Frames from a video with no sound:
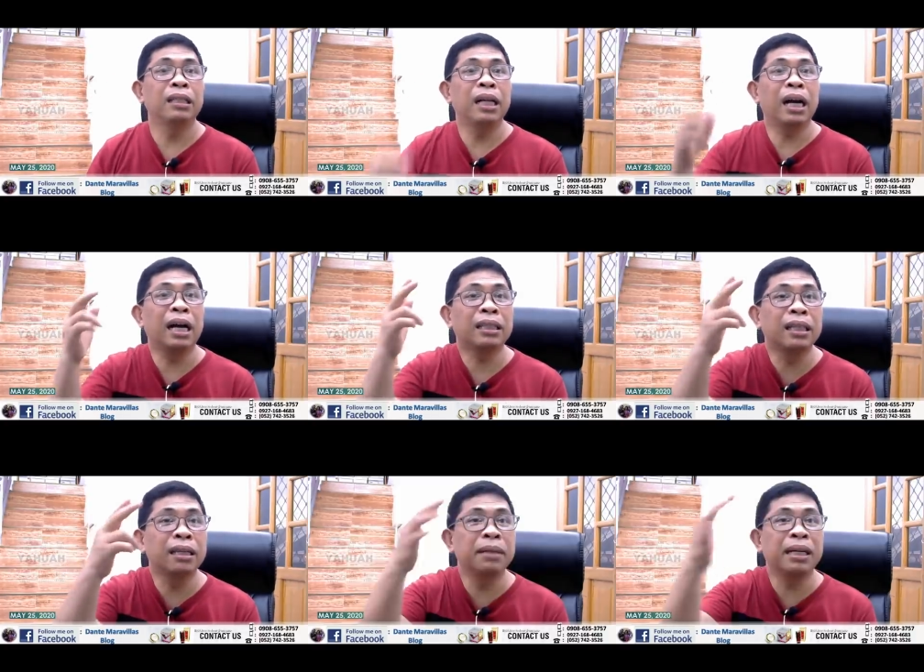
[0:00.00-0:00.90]
Ang
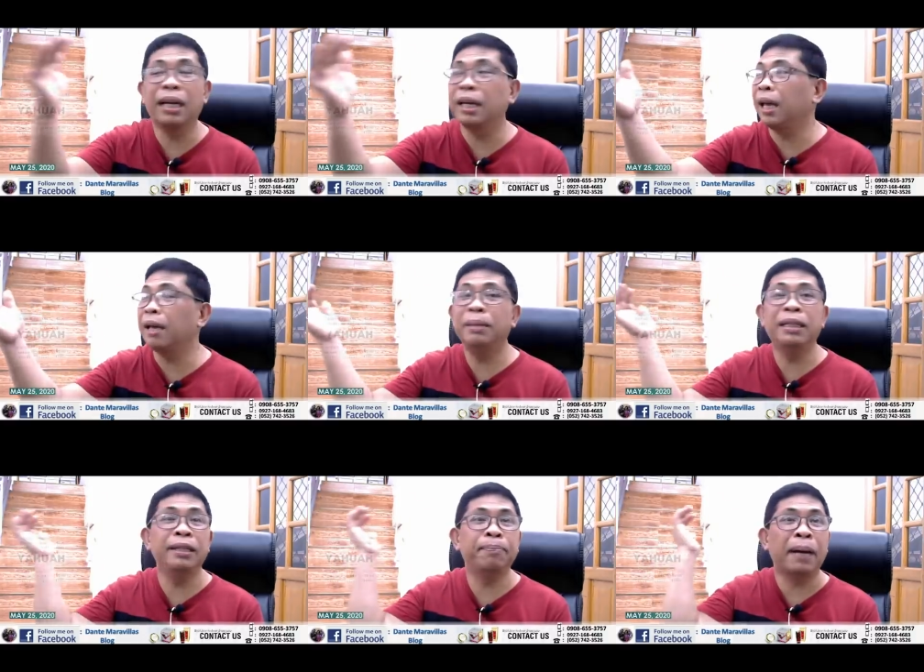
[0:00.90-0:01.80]
lahat ng mga
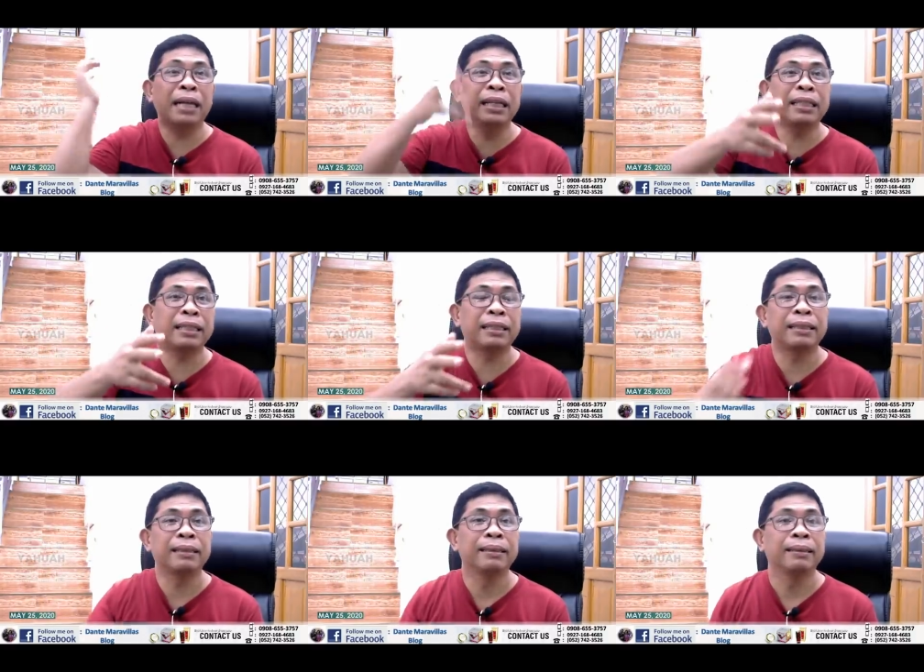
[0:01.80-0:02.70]
heavenly
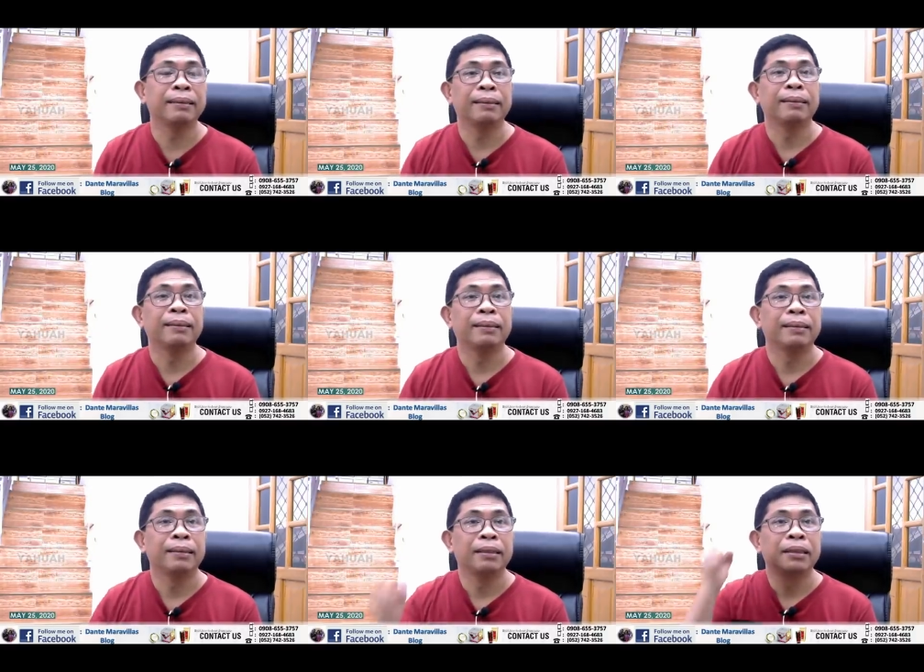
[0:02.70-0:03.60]
bodies,
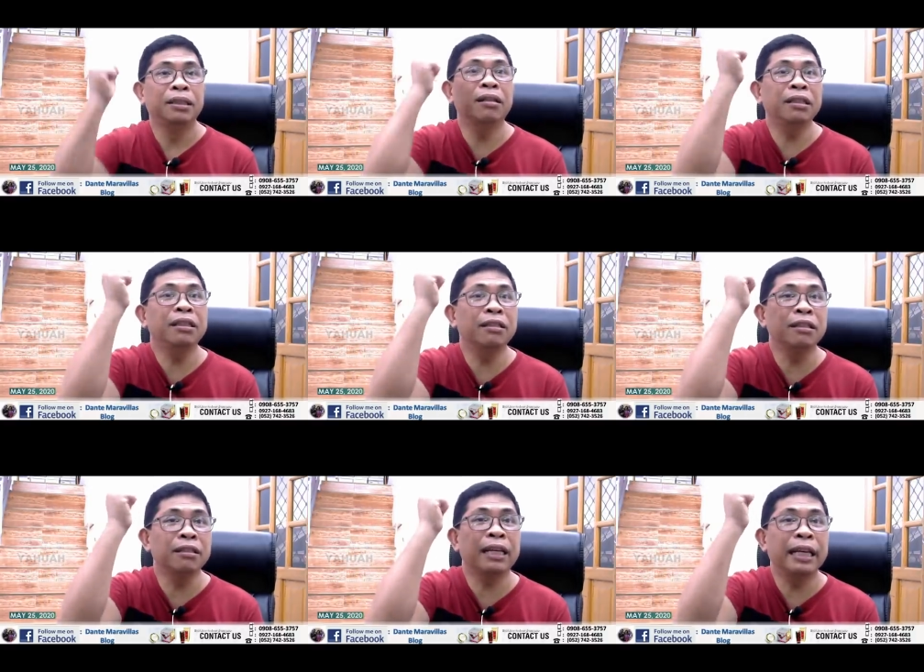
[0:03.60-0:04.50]

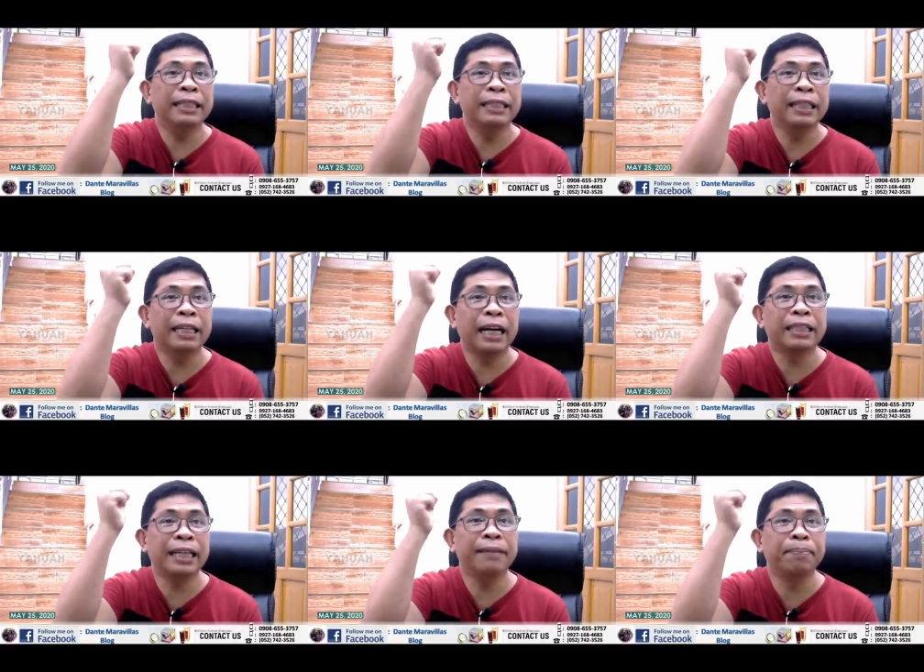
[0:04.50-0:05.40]
yoyog-yogin ng
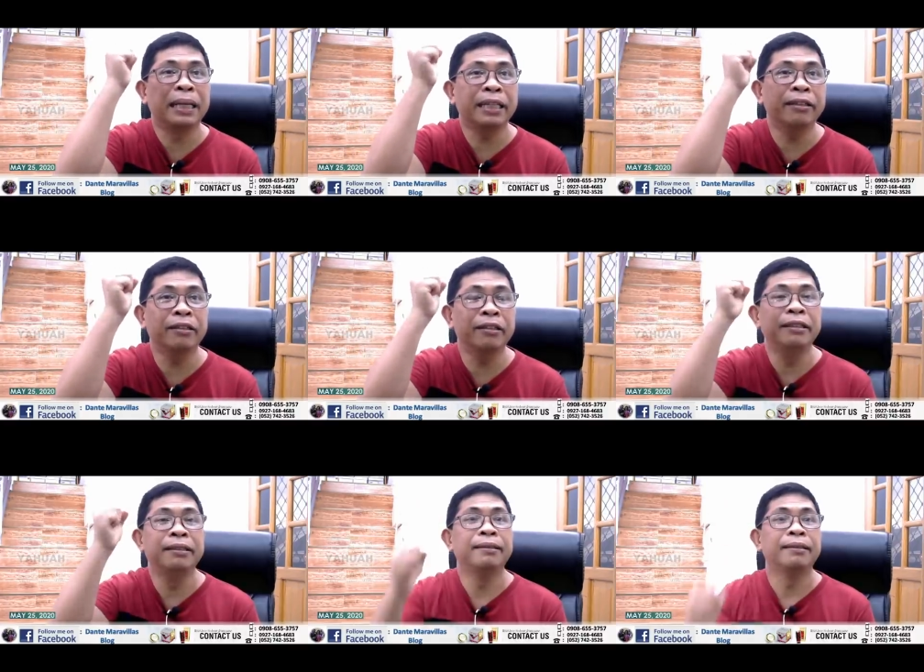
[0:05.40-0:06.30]
ating
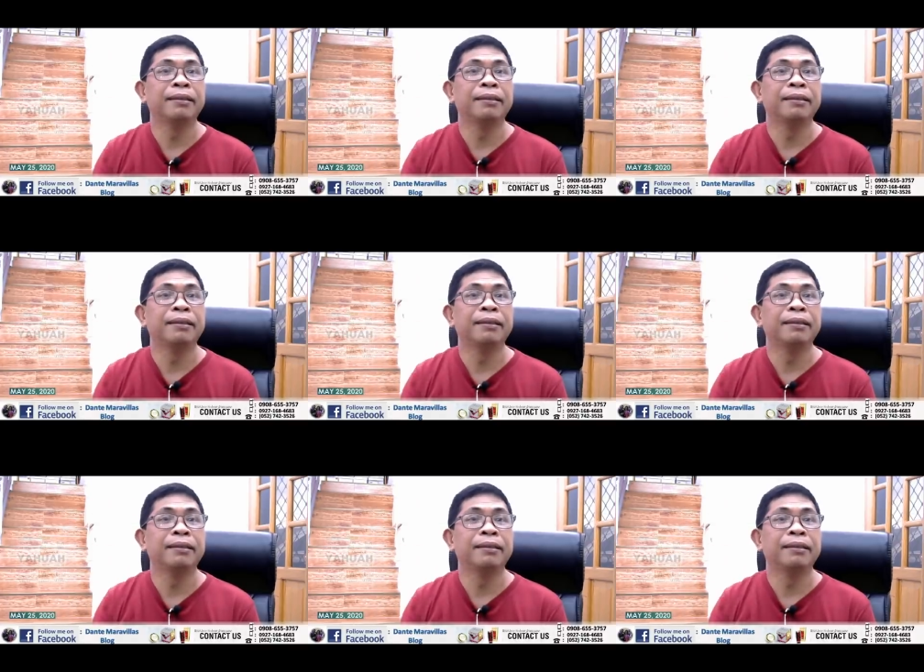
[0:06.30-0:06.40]
Panginoon.